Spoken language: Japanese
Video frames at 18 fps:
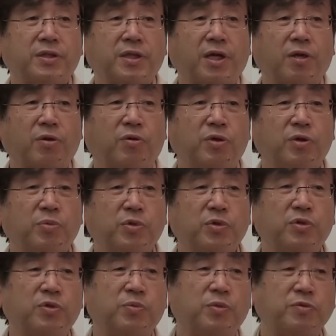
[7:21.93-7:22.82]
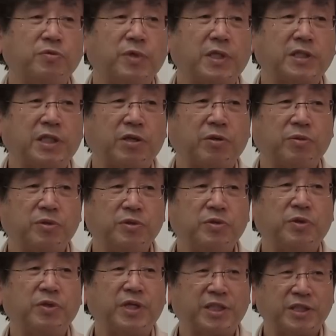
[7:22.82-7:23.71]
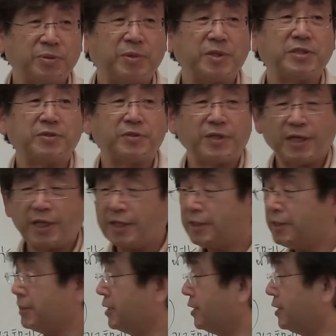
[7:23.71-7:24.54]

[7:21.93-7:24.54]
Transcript: だからこれもどうも噂の匂いがしますよね。